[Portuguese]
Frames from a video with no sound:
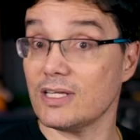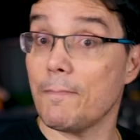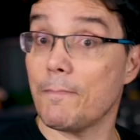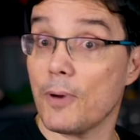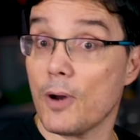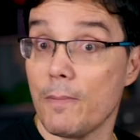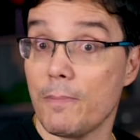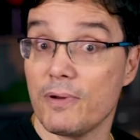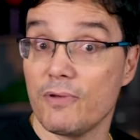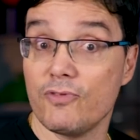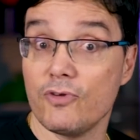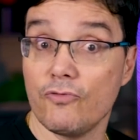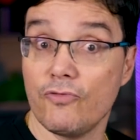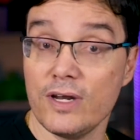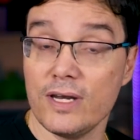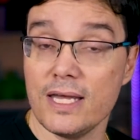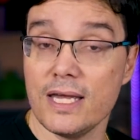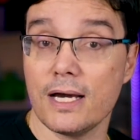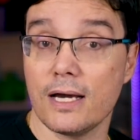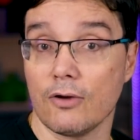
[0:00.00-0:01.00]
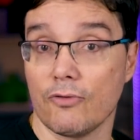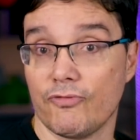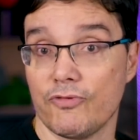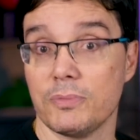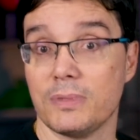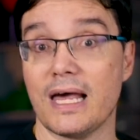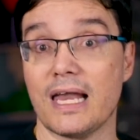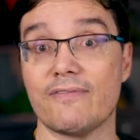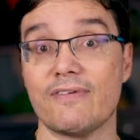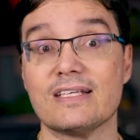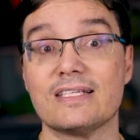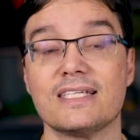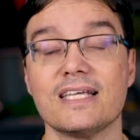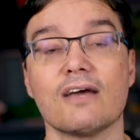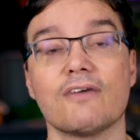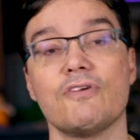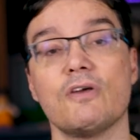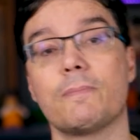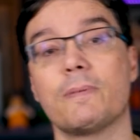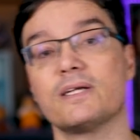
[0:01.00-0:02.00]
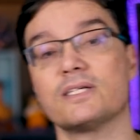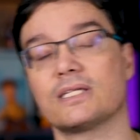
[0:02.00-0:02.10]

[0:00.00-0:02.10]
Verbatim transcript: da própria Viúva Negra. O filme dela vai servir para